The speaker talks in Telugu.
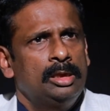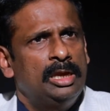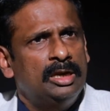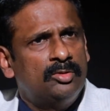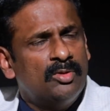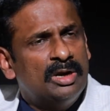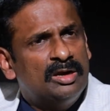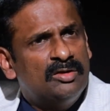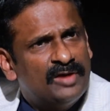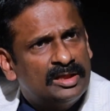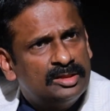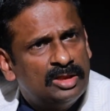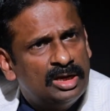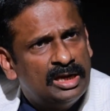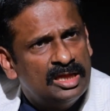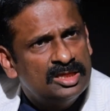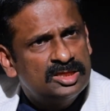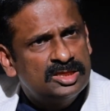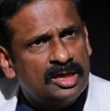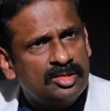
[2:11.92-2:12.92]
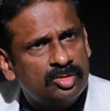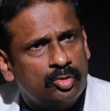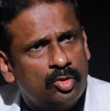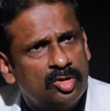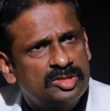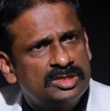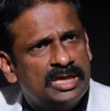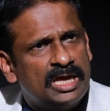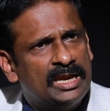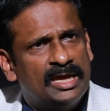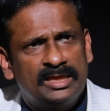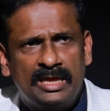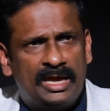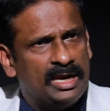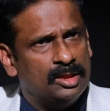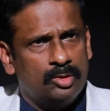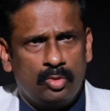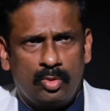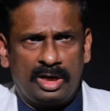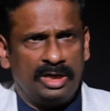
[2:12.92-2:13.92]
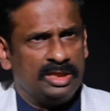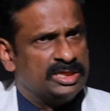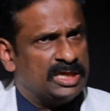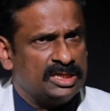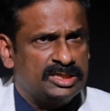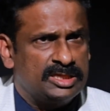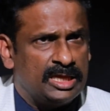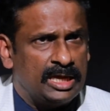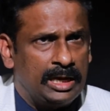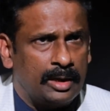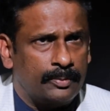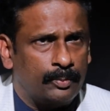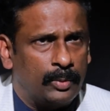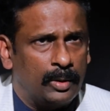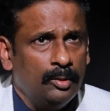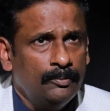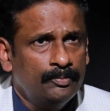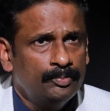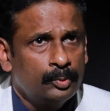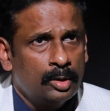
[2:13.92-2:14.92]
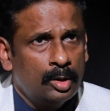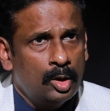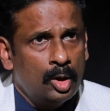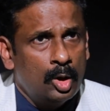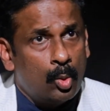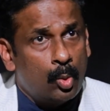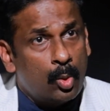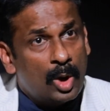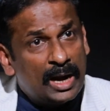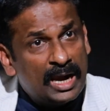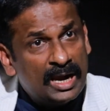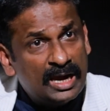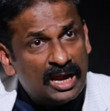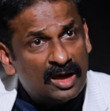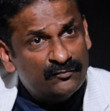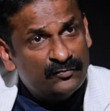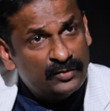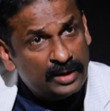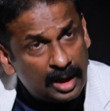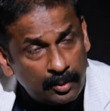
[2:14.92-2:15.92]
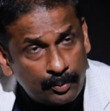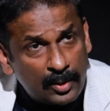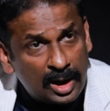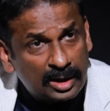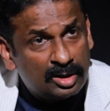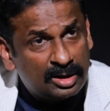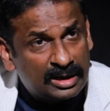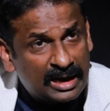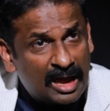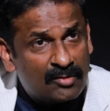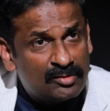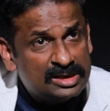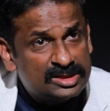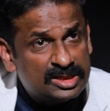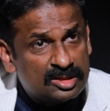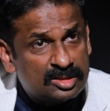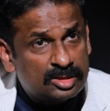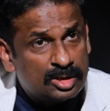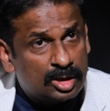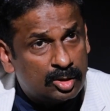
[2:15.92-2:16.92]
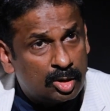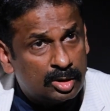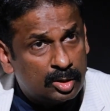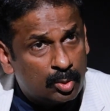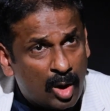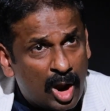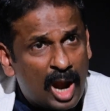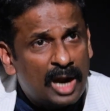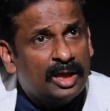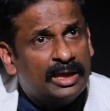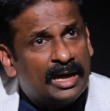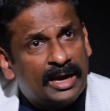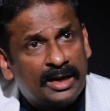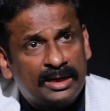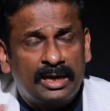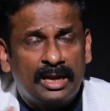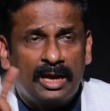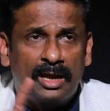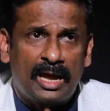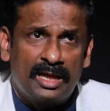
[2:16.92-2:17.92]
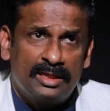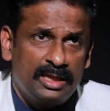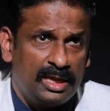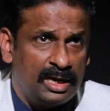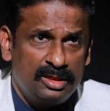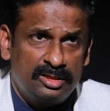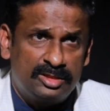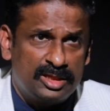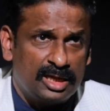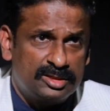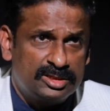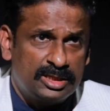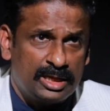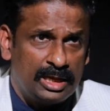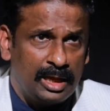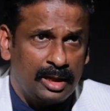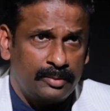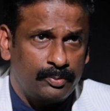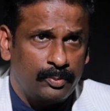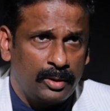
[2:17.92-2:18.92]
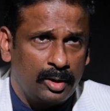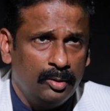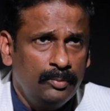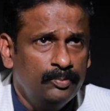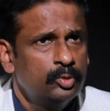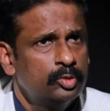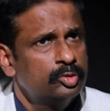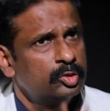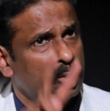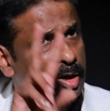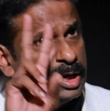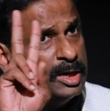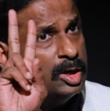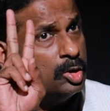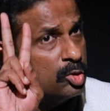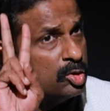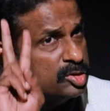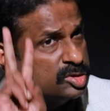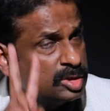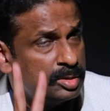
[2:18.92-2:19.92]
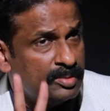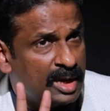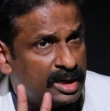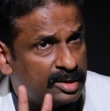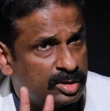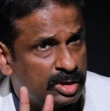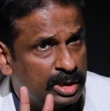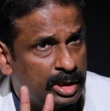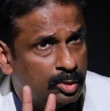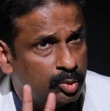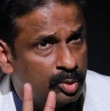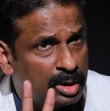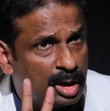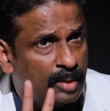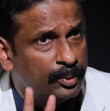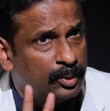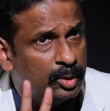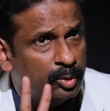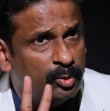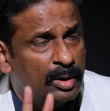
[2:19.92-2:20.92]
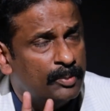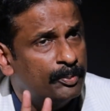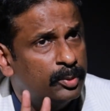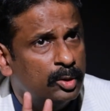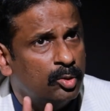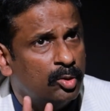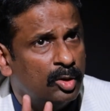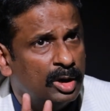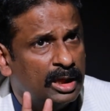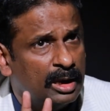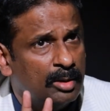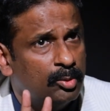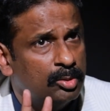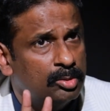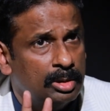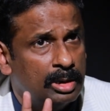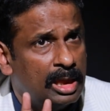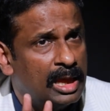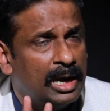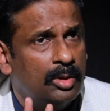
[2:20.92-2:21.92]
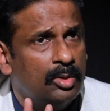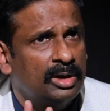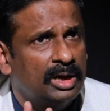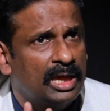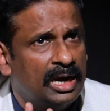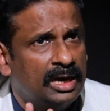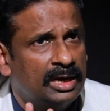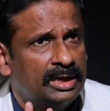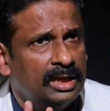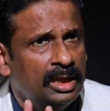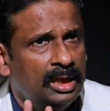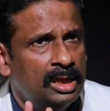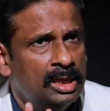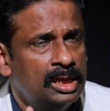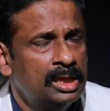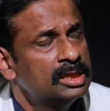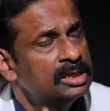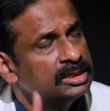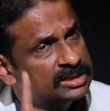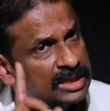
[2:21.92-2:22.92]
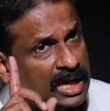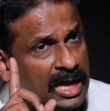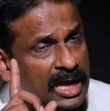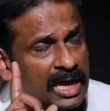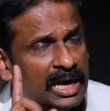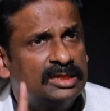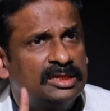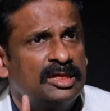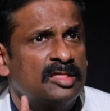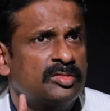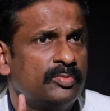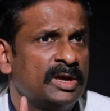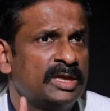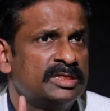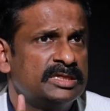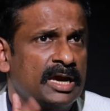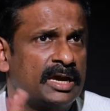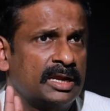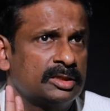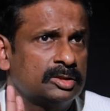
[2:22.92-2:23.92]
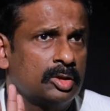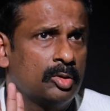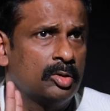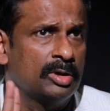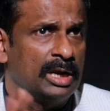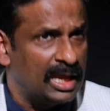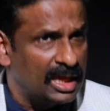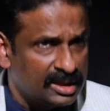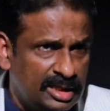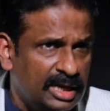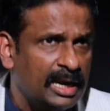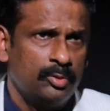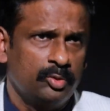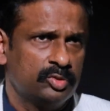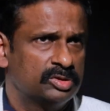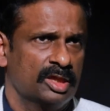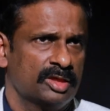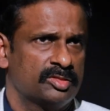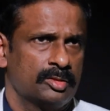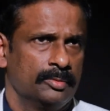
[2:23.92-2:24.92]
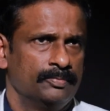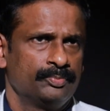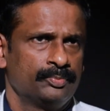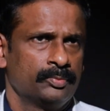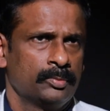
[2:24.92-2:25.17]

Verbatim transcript: ఇటువంటి వ్యక్తిని నేను చేసుకోవచ్చా లేదా అనేది ఒకటి జడ్జ్ చేయలేకపోయావు వన్ అండ్ హాఫ్ ఇయర్ పాటు ట్రావెల్ చేసినటువంటి వాడు కరెక్టా కాదా అనేది జడ్జ్ చేయలేకపోయావు సో రెండు క్వశ్చన్ మార్క్స్ నీకు ఉన్నప్పుడు నువ్వు ఎప్పుడు కూడా ఏమో ఎలా ఉండాలంటే చాలా తస్మాత్ జాగ్రత్తగా ఉండాలి అది నా ఉద్దేశం